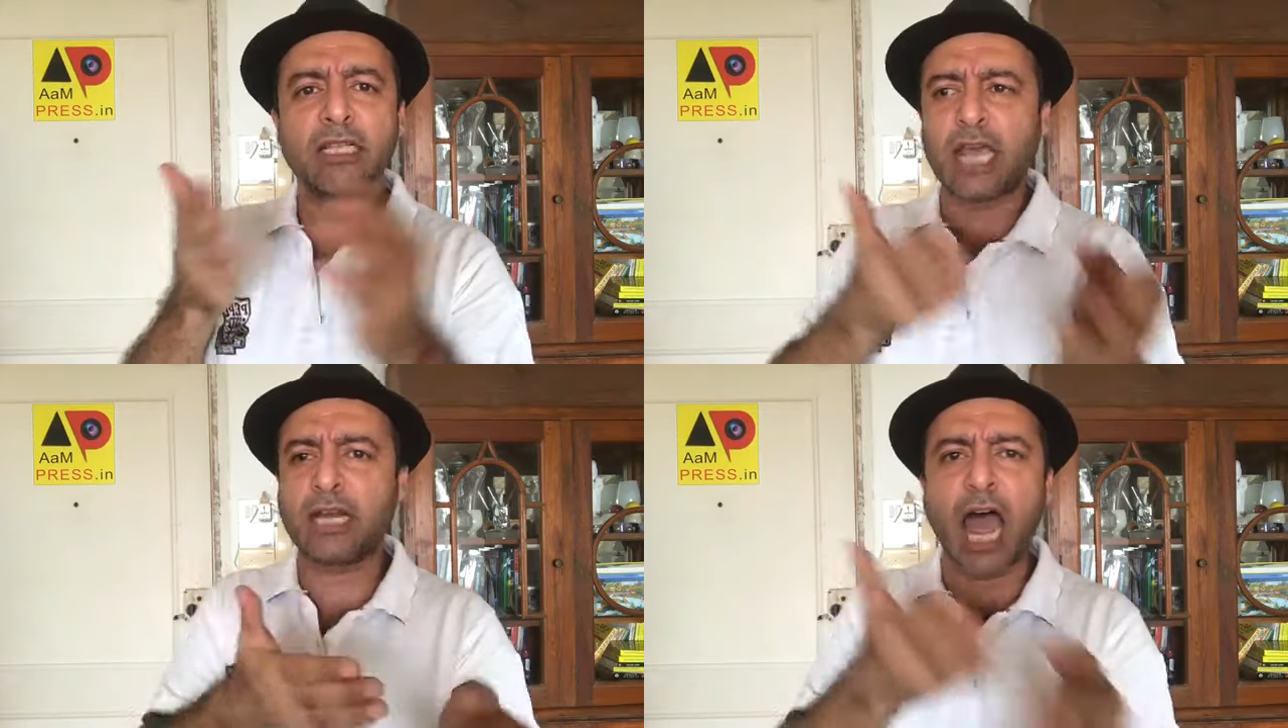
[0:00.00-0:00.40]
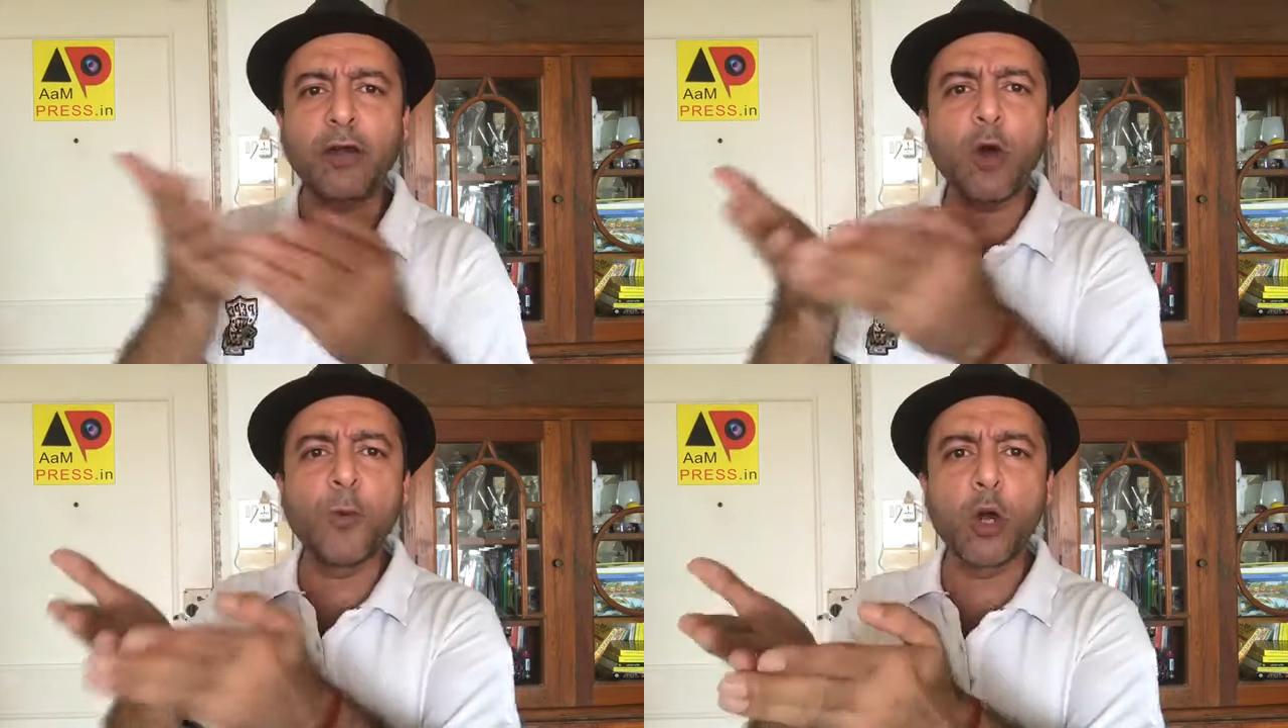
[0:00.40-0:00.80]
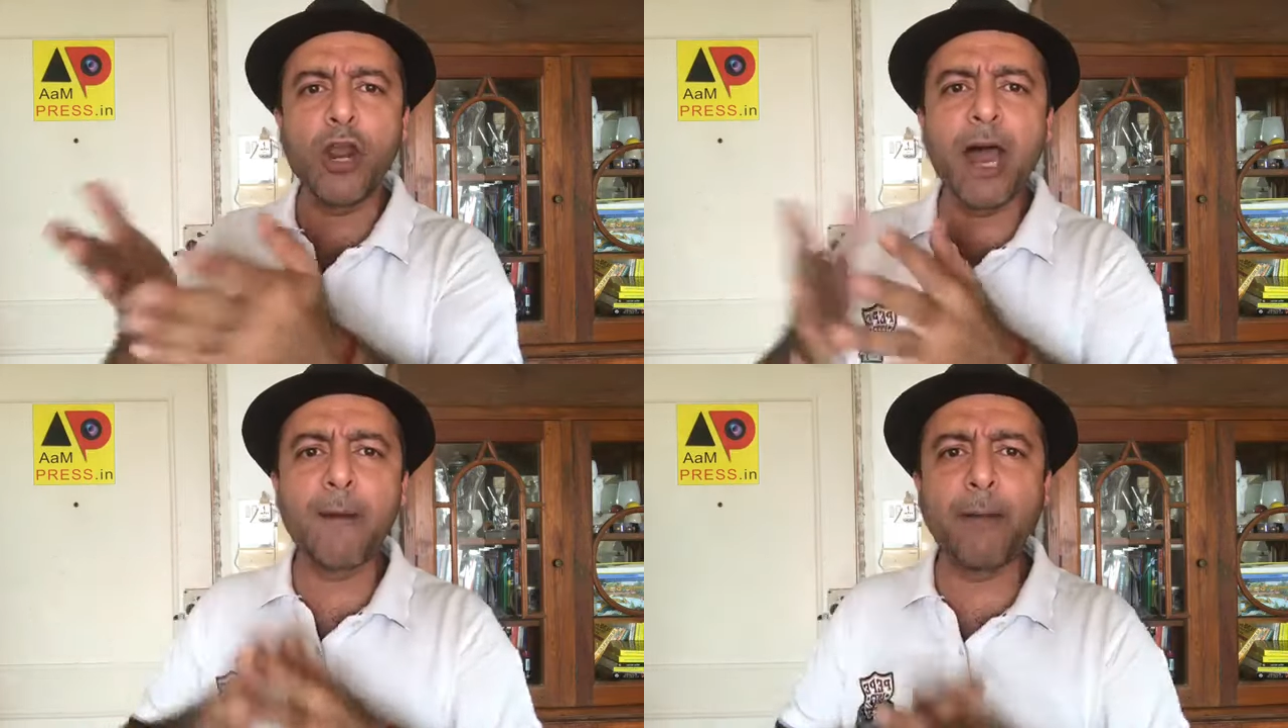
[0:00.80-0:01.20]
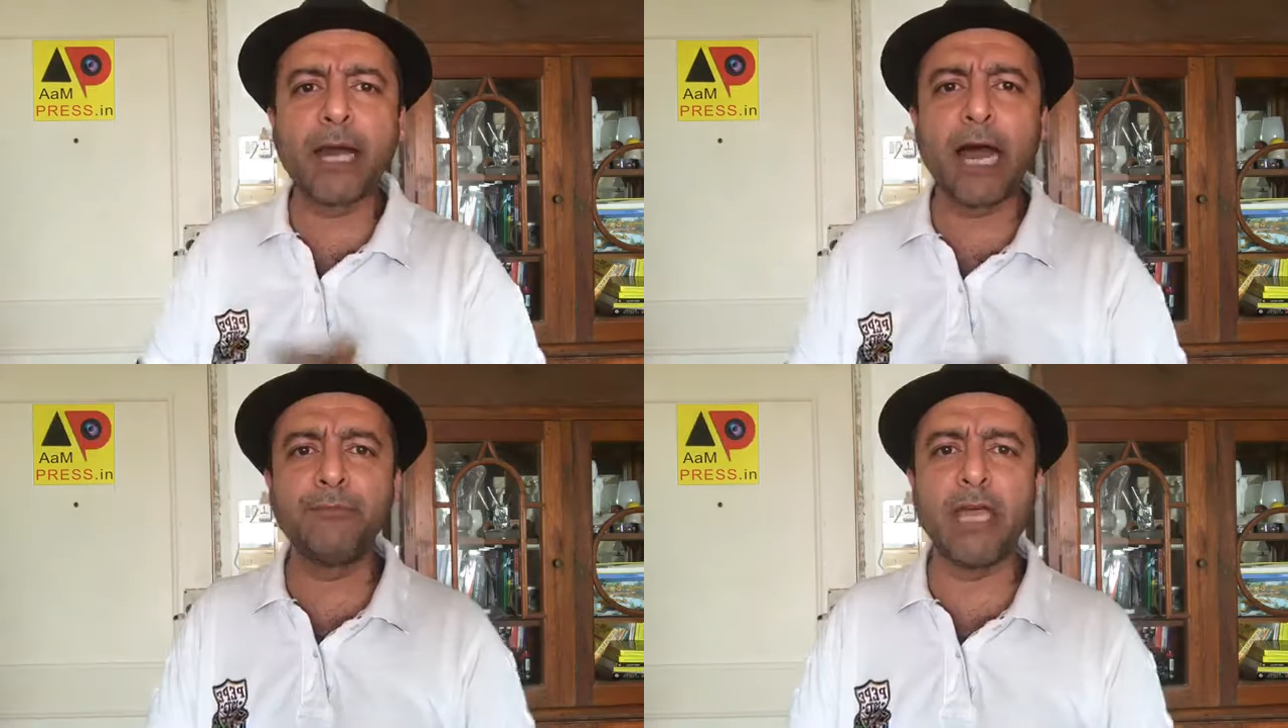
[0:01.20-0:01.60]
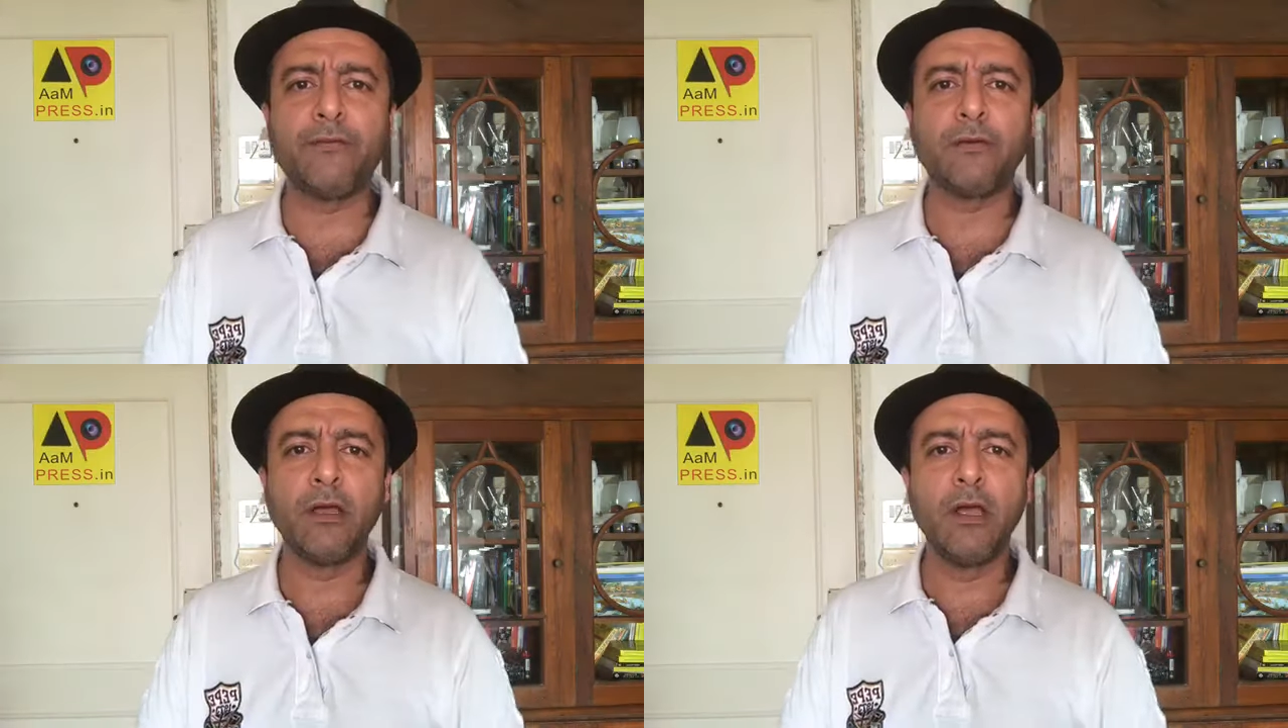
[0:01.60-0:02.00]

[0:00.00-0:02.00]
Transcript: सरकार को बोलो ना बाबा रामदेव